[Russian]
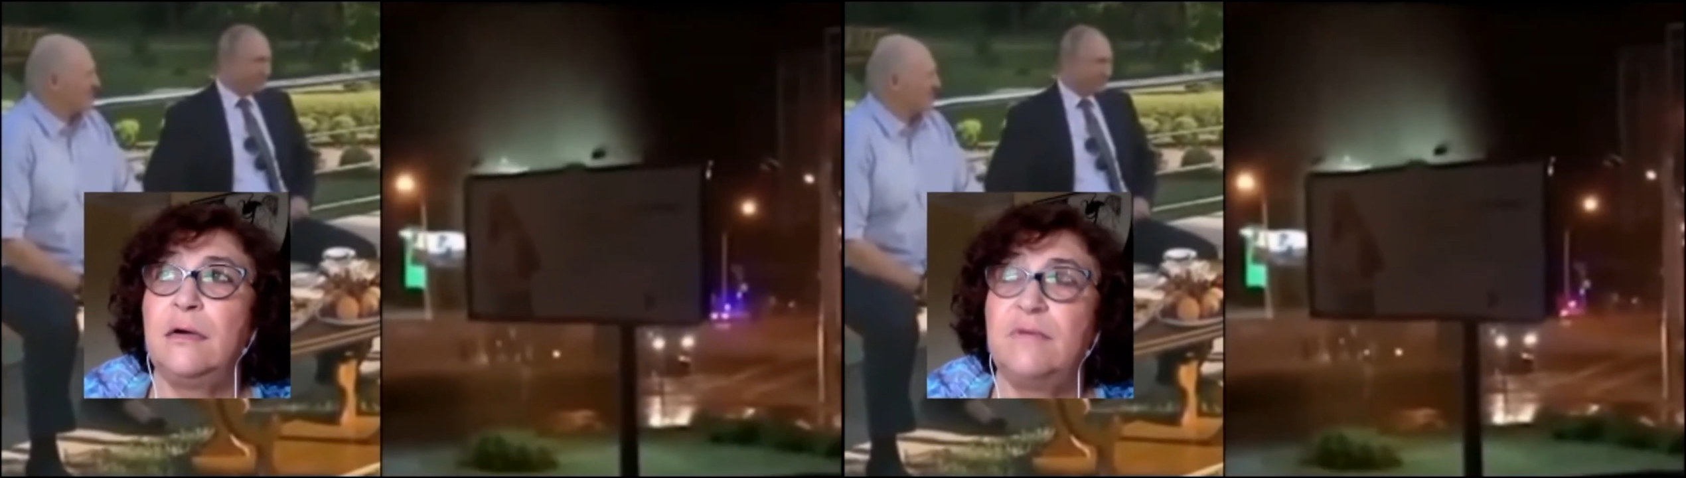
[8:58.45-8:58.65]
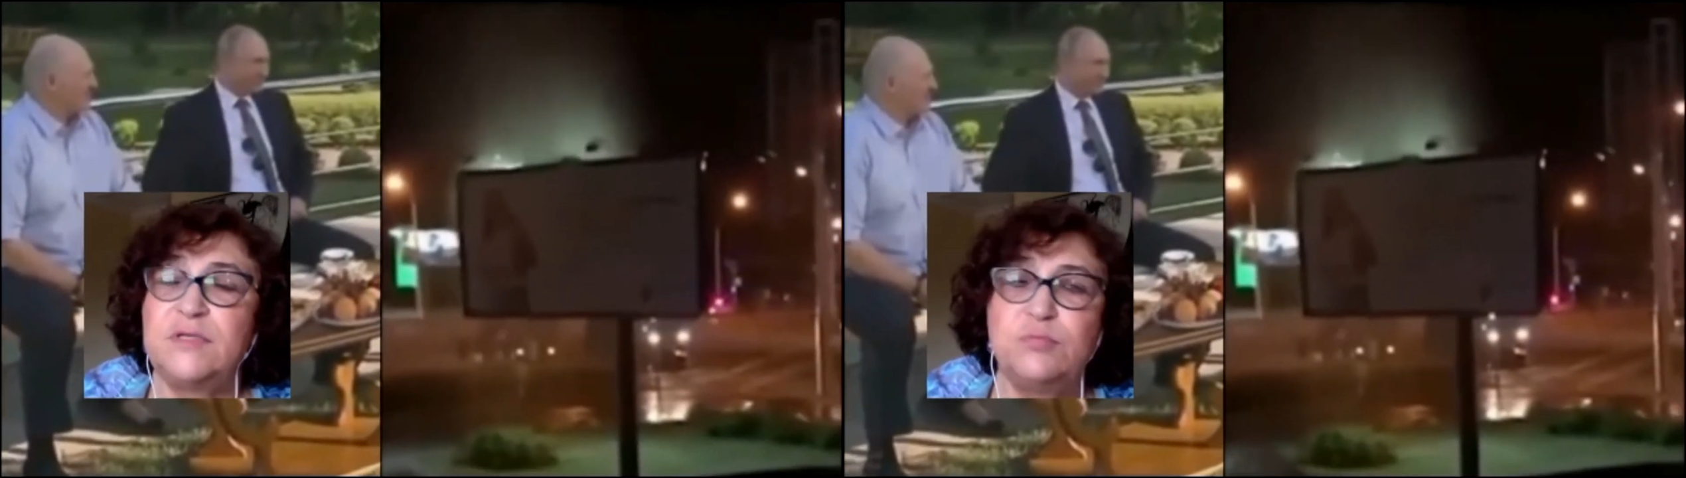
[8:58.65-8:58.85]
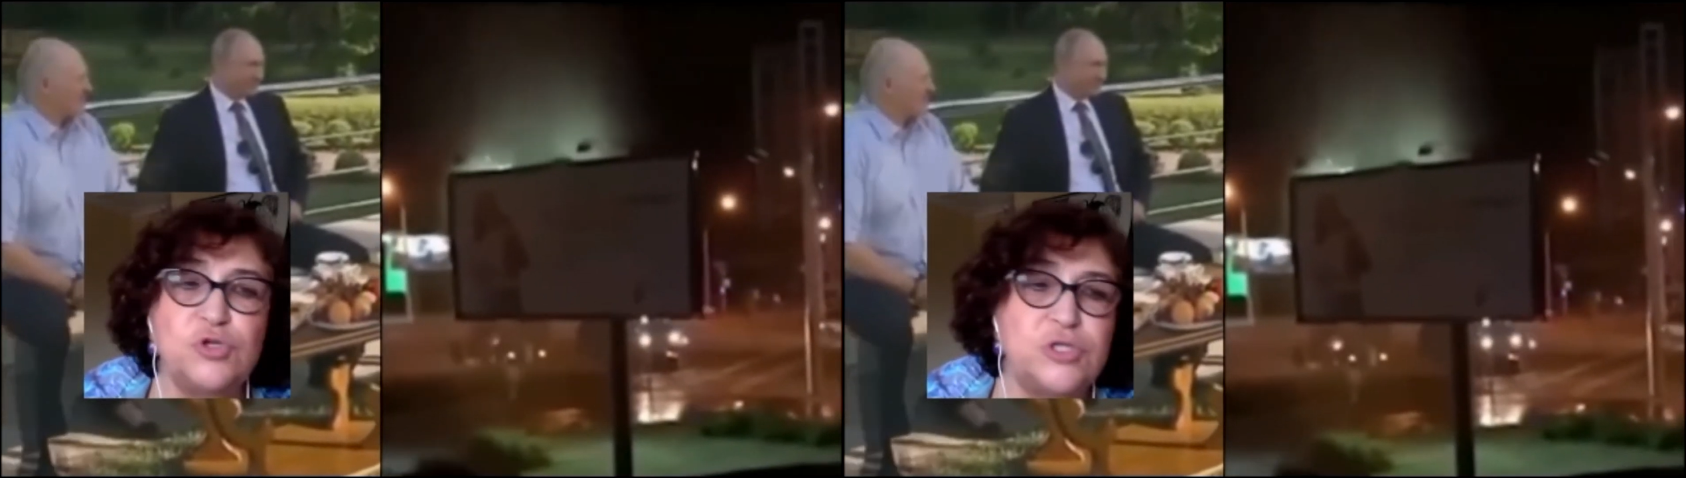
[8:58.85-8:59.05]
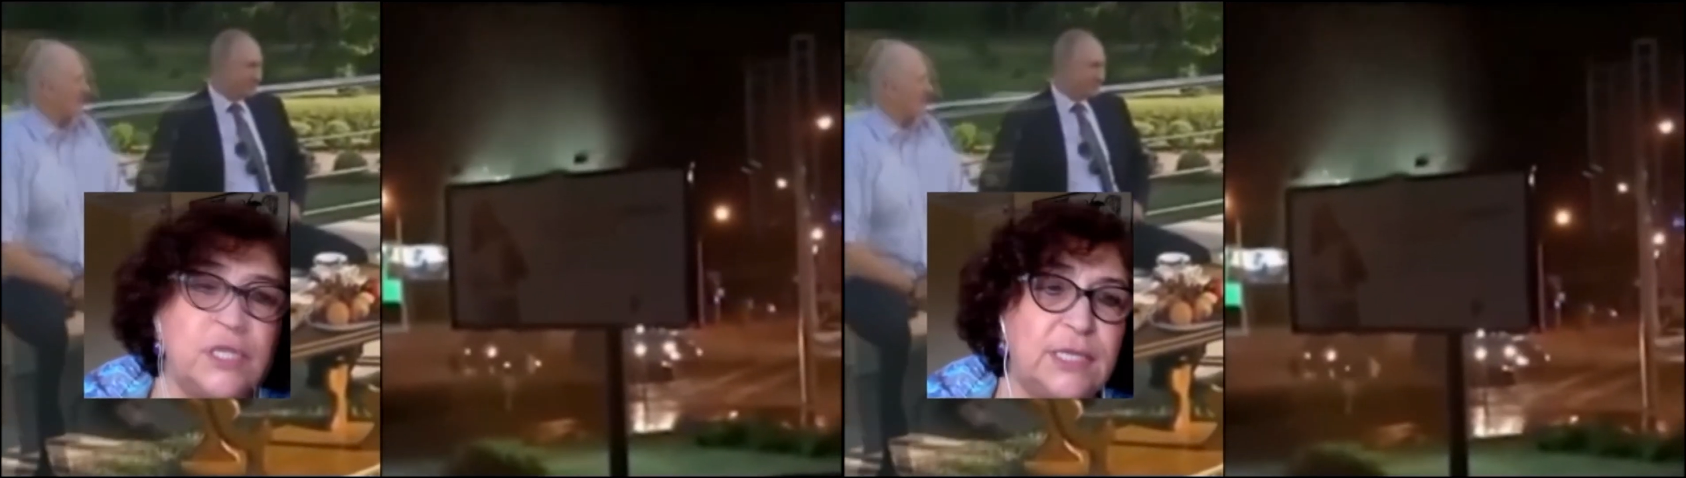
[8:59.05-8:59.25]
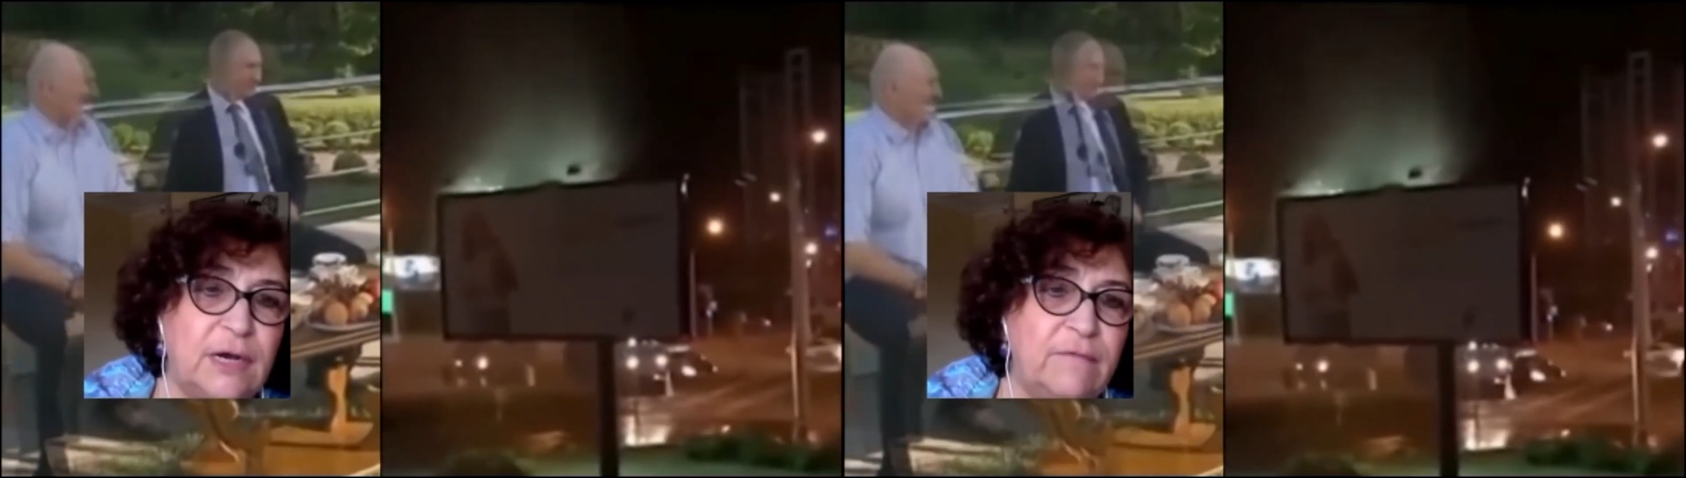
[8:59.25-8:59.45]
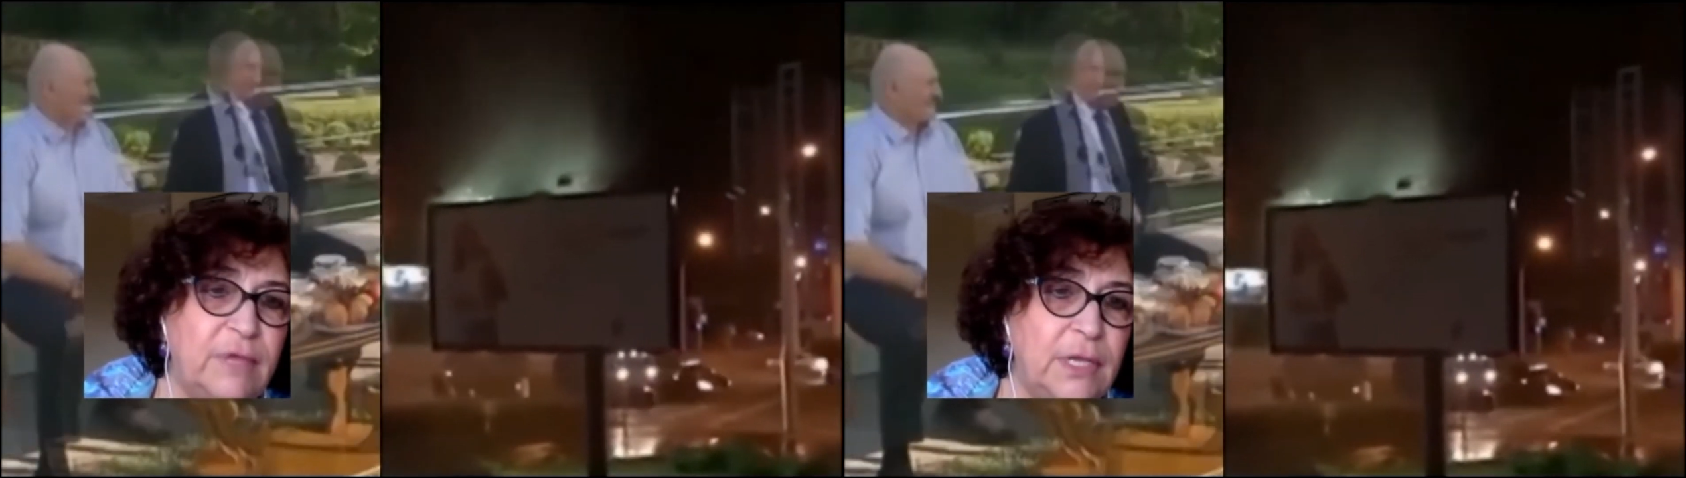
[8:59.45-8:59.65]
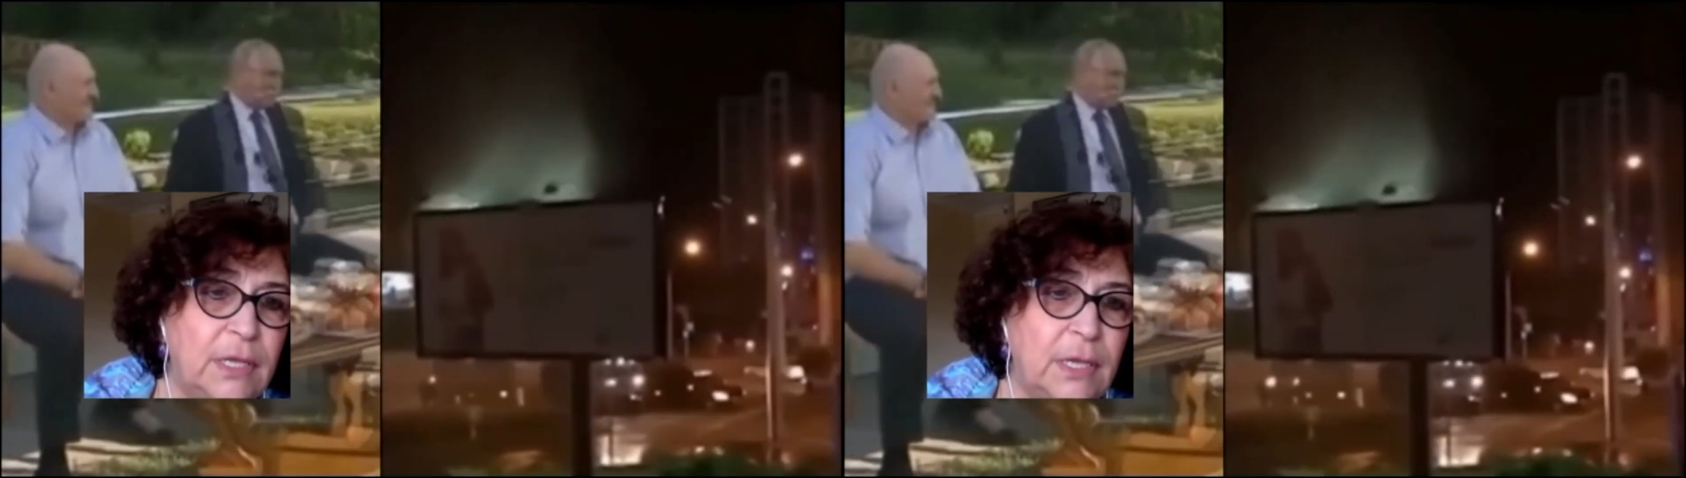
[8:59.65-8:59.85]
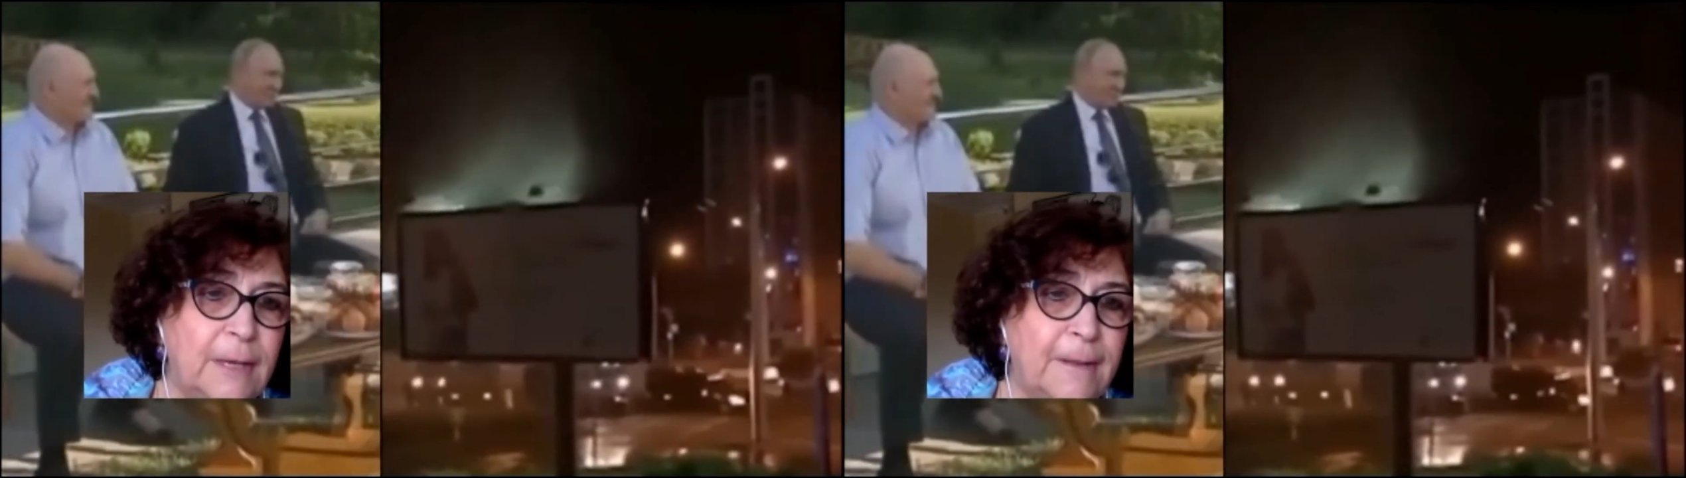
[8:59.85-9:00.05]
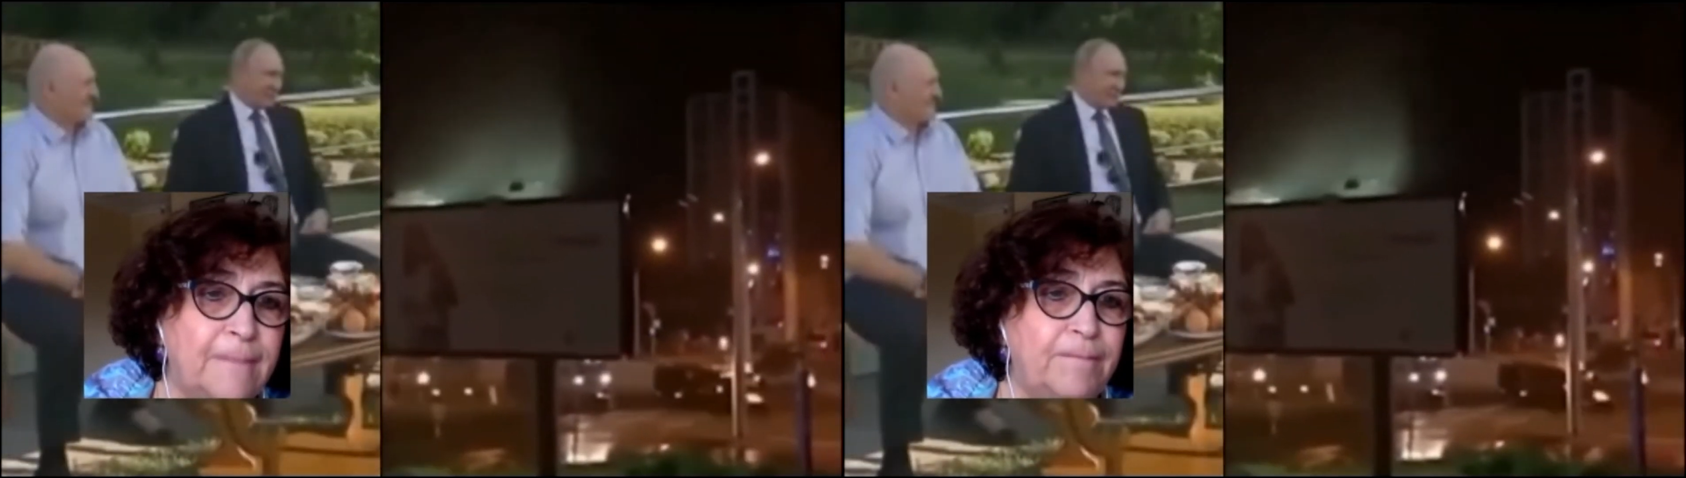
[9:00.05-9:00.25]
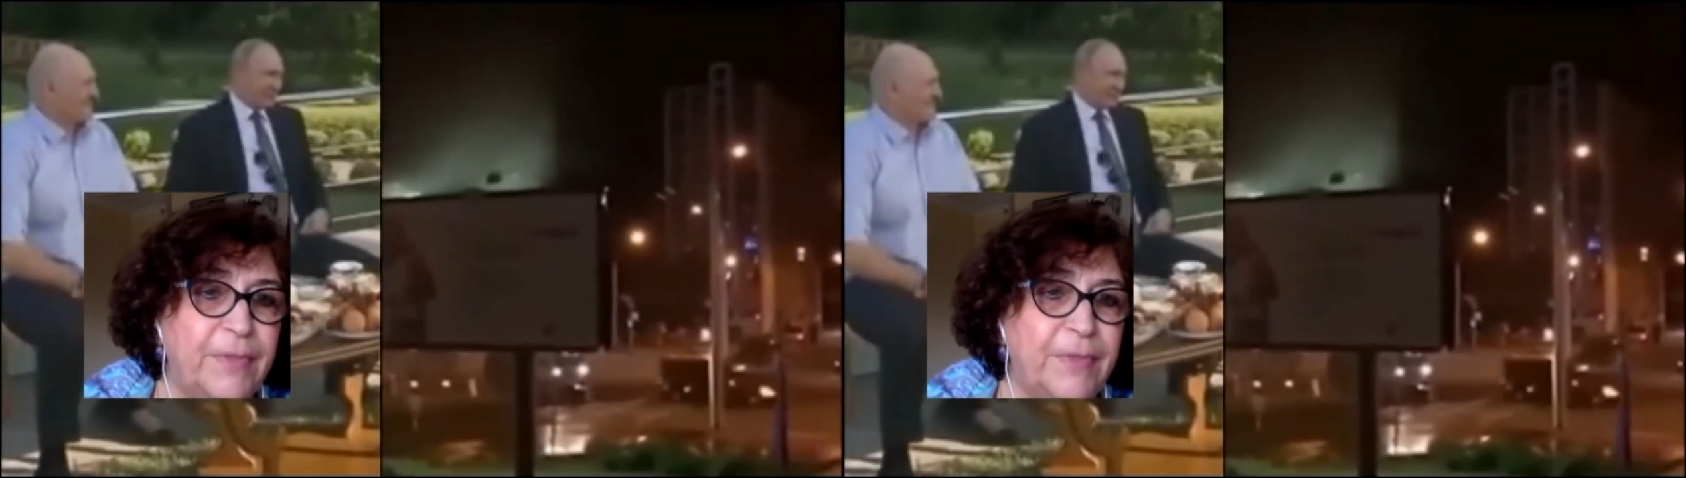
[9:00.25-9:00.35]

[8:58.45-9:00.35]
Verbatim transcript: возможное отравление